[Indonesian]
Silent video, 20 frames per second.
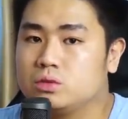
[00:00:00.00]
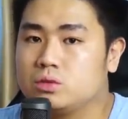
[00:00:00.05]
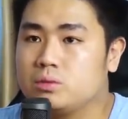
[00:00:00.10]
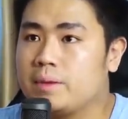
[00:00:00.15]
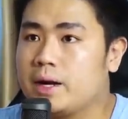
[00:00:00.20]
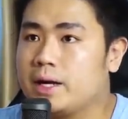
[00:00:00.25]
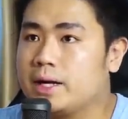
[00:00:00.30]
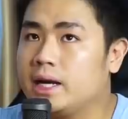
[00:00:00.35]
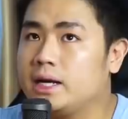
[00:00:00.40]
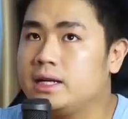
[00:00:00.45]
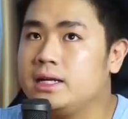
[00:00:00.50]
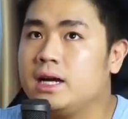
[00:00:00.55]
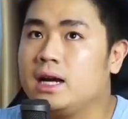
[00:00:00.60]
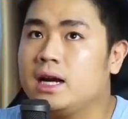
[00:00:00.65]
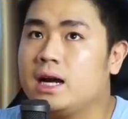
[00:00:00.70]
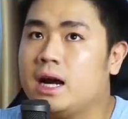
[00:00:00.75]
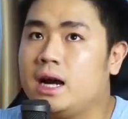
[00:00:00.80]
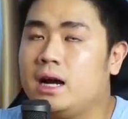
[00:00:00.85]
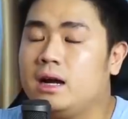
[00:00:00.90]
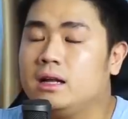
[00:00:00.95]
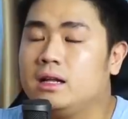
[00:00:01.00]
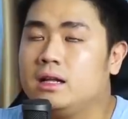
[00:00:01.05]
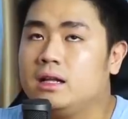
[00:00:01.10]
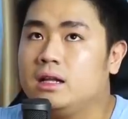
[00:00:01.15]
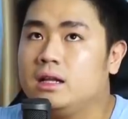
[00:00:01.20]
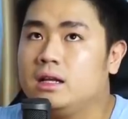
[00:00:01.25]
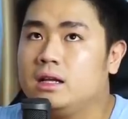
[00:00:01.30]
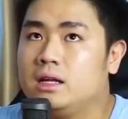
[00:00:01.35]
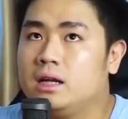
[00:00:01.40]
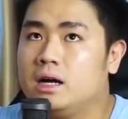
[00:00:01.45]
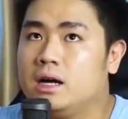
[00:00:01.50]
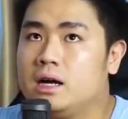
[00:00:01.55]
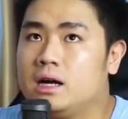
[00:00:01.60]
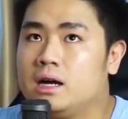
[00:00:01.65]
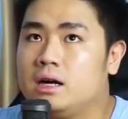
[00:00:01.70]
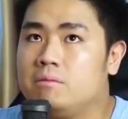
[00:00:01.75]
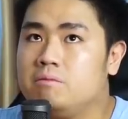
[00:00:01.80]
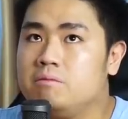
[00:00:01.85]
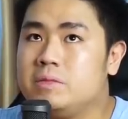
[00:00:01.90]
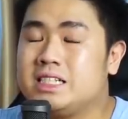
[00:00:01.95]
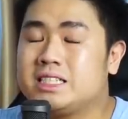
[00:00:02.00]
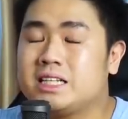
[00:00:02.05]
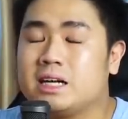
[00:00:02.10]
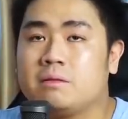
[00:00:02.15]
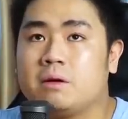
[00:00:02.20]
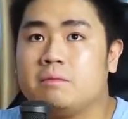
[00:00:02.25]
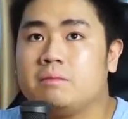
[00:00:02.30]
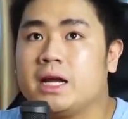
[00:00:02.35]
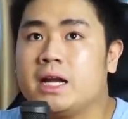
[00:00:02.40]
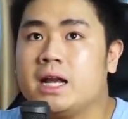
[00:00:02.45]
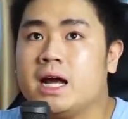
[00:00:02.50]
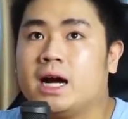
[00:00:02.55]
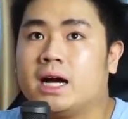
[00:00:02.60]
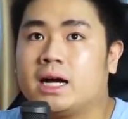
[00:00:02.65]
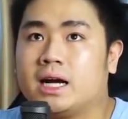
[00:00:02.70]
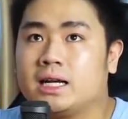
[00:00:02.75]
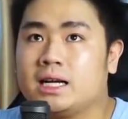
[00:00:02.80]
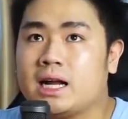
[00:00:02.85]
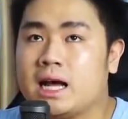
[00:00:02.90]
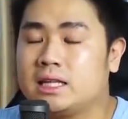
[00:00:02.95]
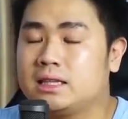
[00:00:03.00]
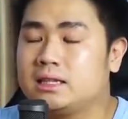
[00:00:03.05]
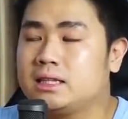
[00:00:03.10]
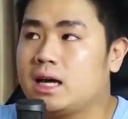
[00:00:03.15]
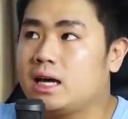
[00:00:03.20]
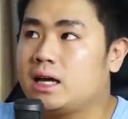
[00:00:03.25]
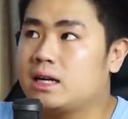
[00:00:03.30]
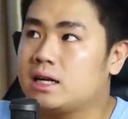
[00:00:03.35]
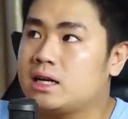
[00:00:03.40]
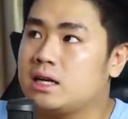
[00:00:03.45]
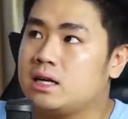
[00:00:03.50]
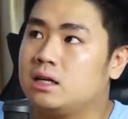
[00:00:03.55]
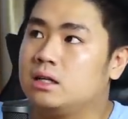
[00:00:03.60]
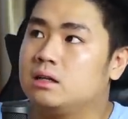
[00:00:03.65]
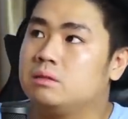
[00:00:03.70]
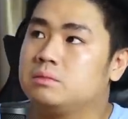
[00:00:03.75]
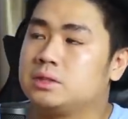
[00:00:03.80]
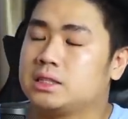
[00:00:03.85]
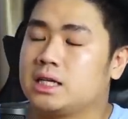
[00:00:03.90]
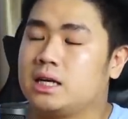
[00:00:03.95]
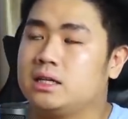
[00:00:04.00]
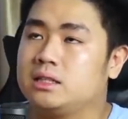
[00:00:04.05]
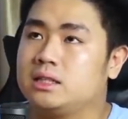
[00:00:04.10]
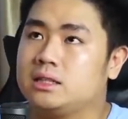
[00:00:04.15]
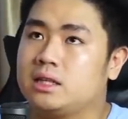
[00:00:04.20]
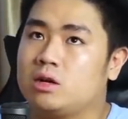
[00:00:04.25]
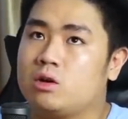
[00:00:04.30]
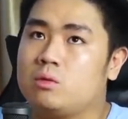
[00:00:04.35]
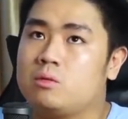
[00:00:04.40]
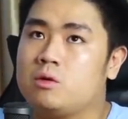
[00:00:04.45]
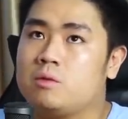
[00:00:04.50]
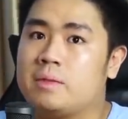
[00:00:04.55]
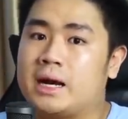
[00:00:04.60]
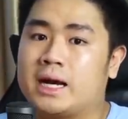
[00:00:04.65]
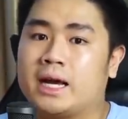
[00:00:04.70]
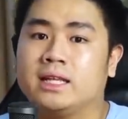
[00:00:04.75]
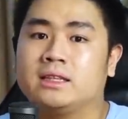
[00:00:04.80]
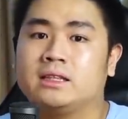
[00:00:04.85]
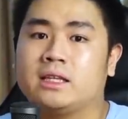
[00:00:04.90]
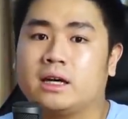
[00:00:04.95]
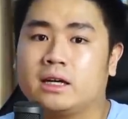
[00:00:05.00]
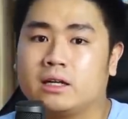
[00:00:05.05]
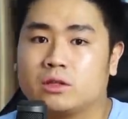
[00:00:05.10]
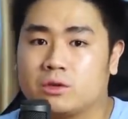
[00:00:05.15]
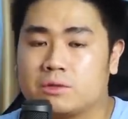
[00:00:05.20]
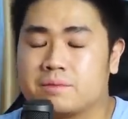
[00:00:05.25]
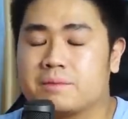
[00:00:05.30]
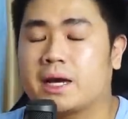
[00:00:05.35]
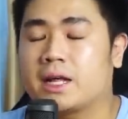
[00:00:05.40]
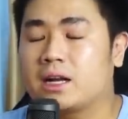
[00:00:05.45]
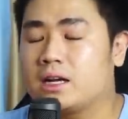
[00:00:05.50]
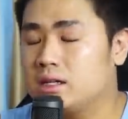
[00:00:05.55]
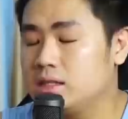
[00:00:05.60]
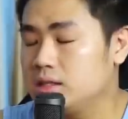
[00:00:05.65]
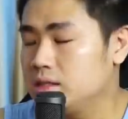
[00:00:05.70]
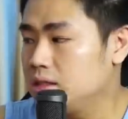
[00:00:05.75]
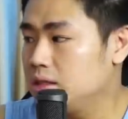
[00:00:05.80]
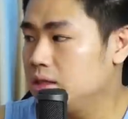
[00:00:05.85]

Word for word: Supaya dia nggak uh, bisa membedakan antara misalkan kita ngomong magenta gitu, merah.